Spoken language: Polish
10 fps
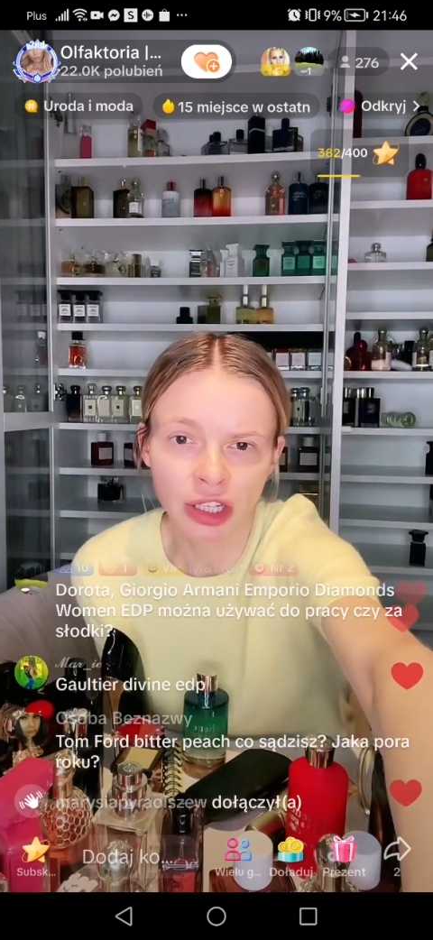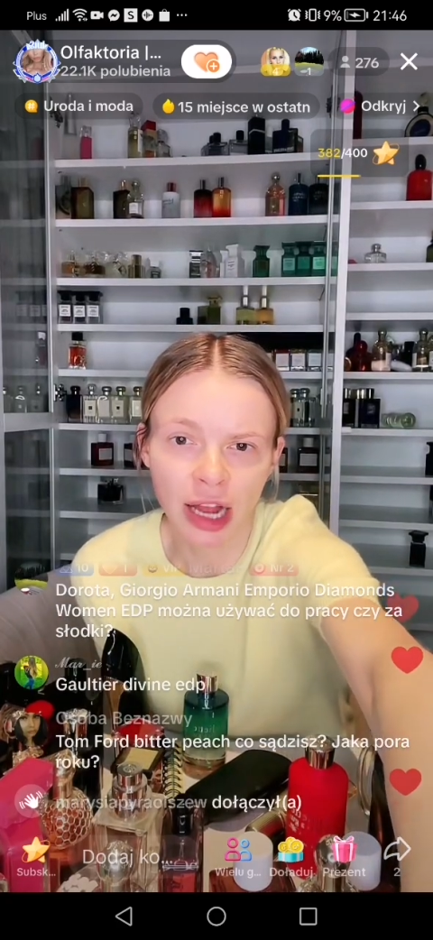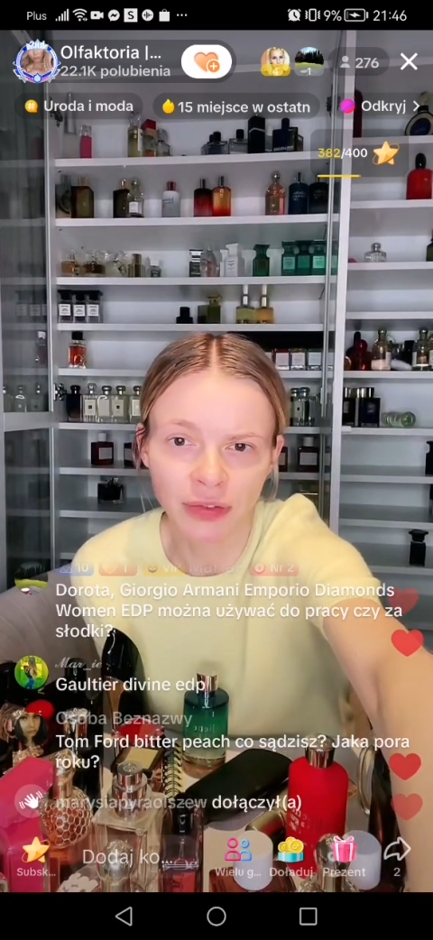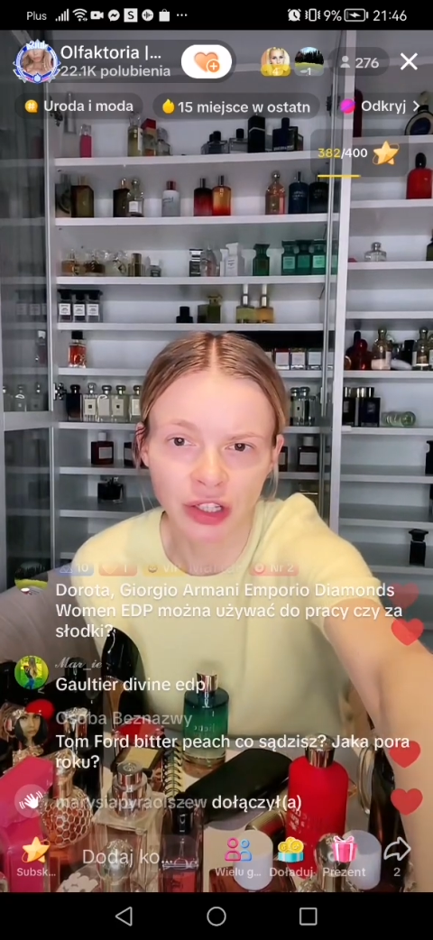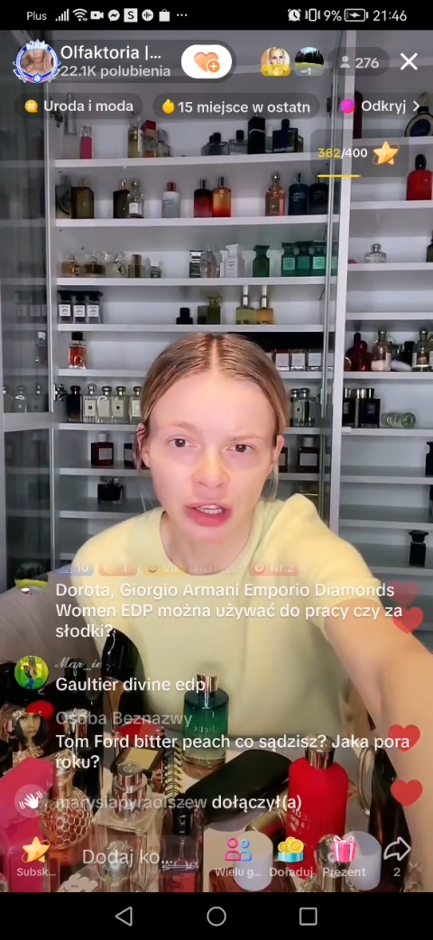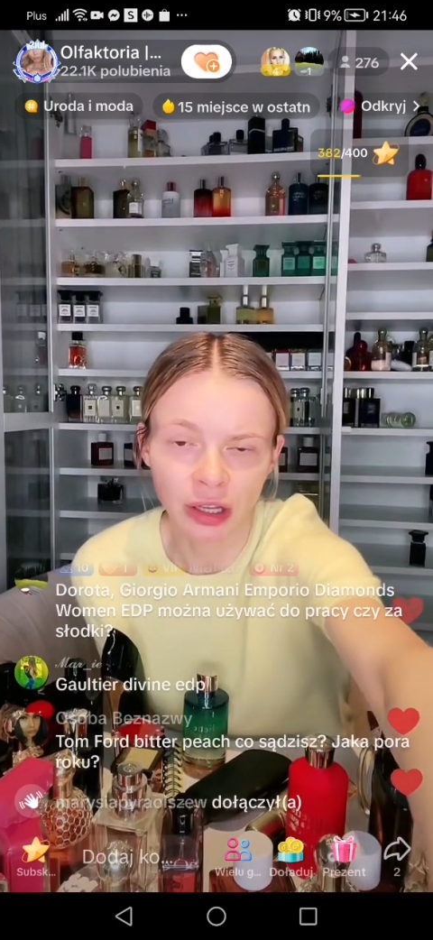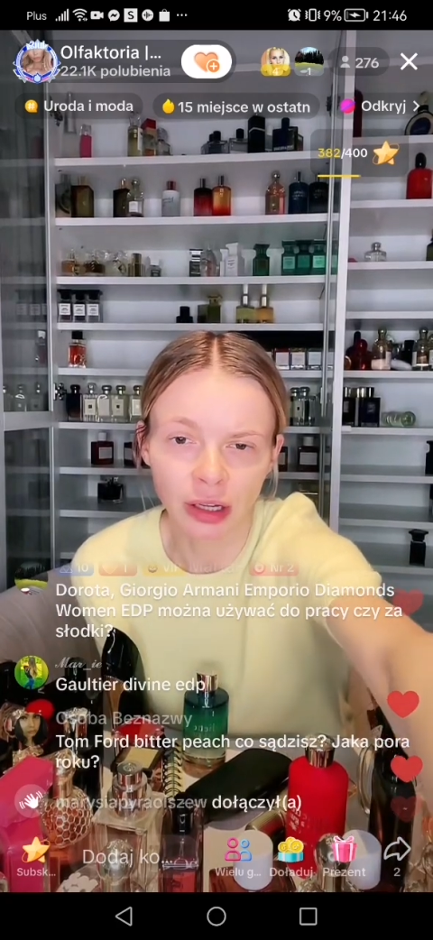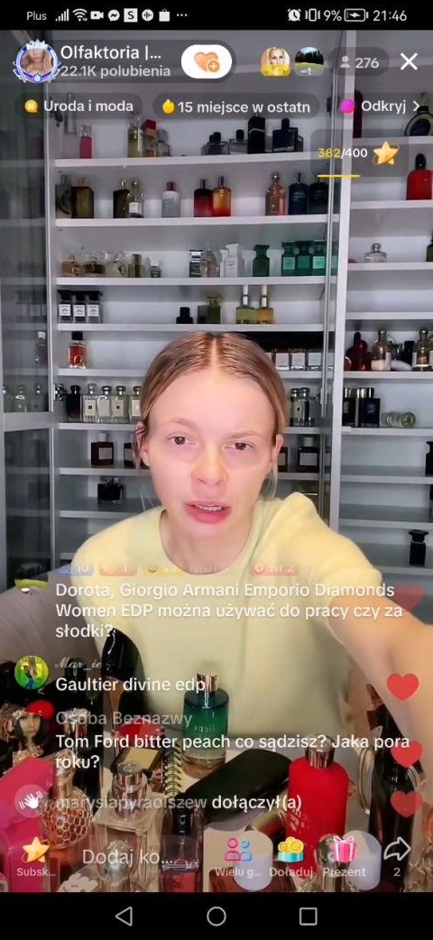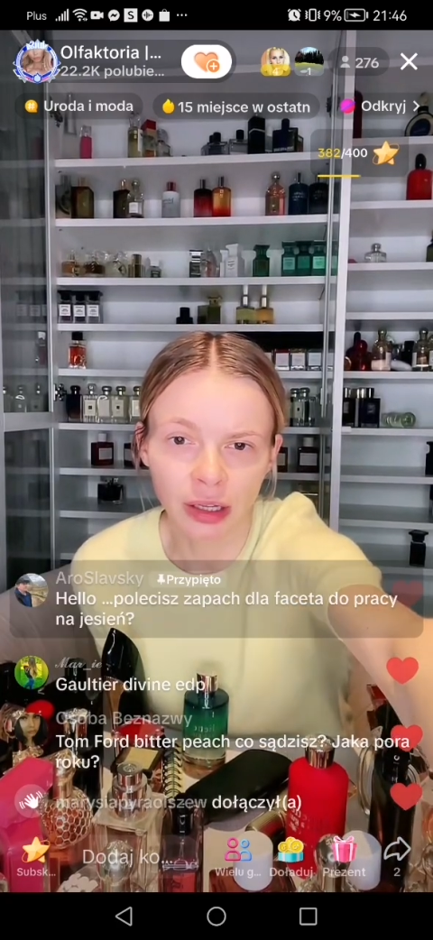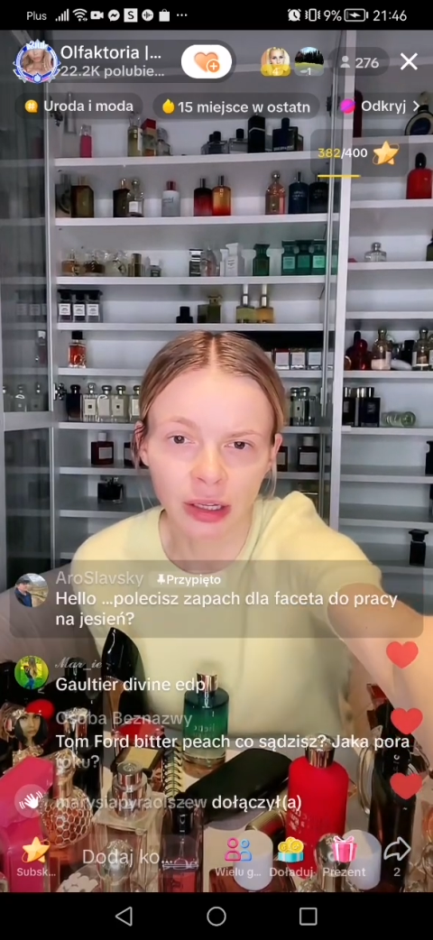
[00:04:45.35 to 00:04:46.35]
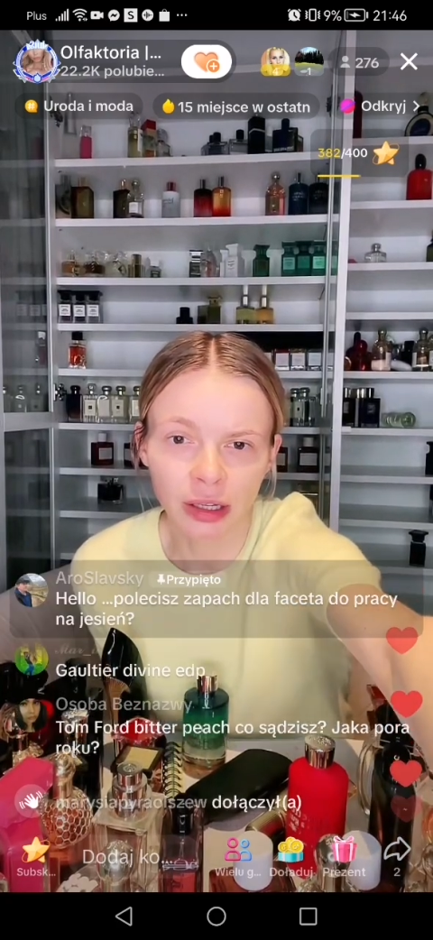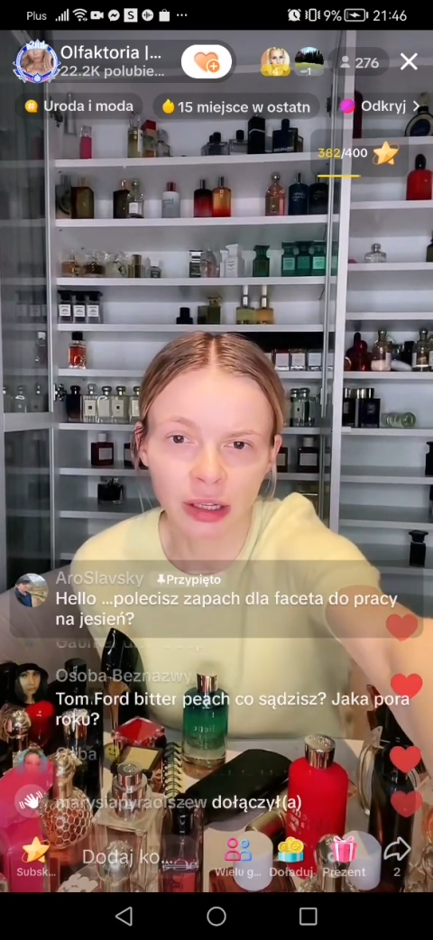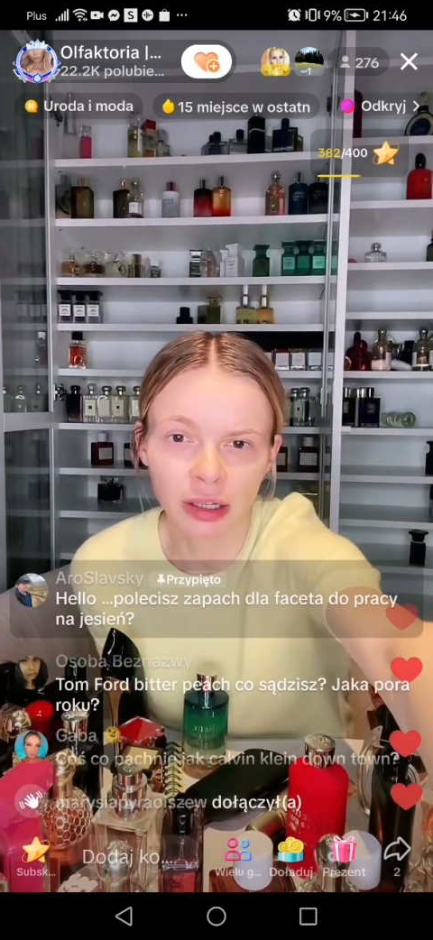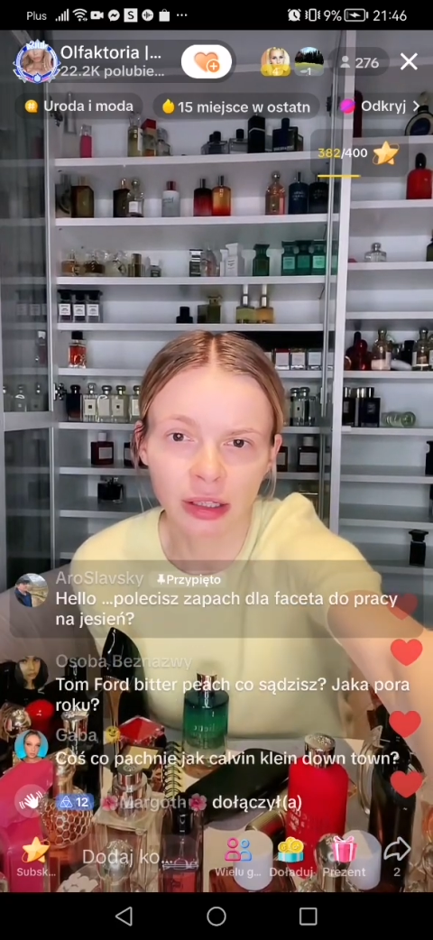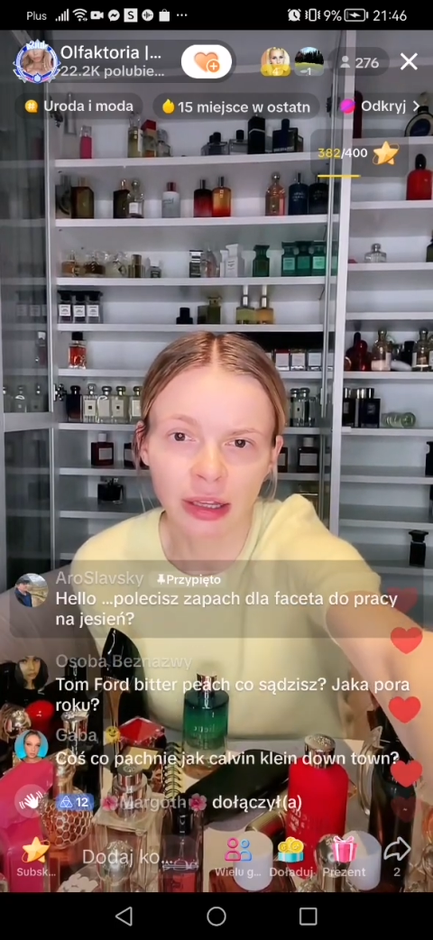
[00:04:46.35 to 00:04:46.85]
e, Arosławski,
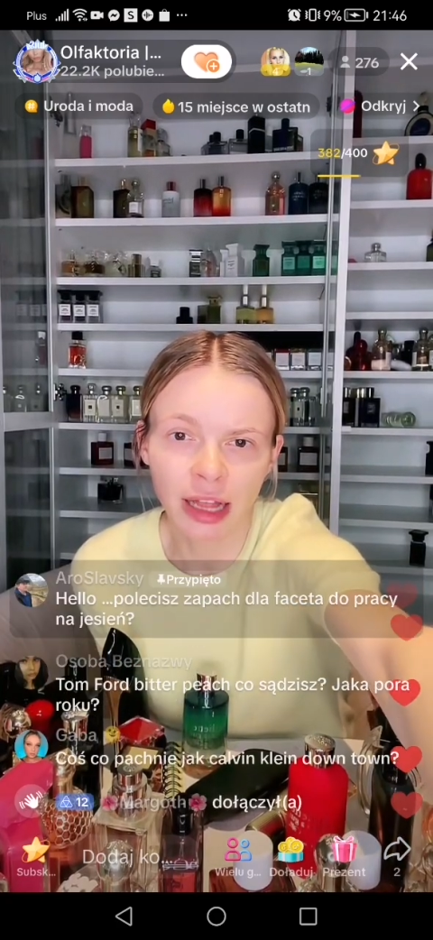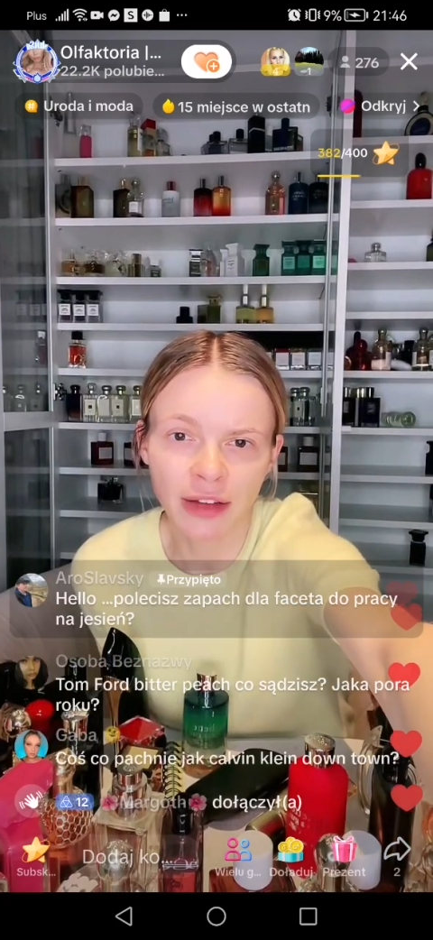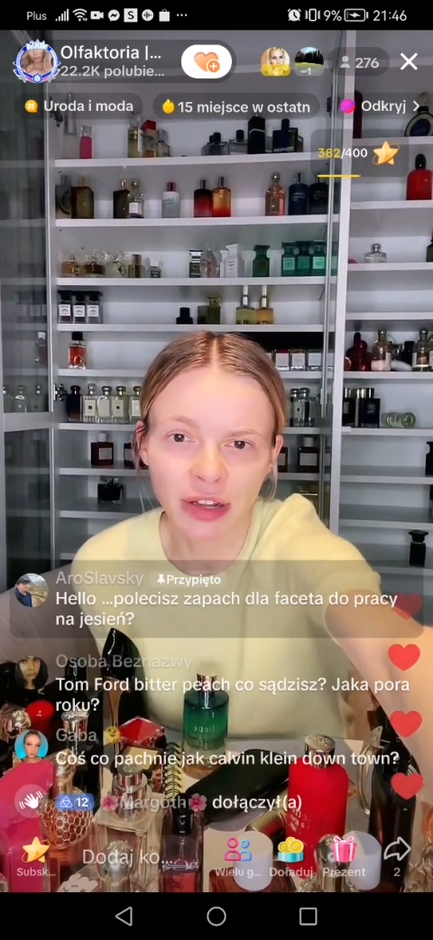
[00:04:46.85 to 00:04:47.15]
e,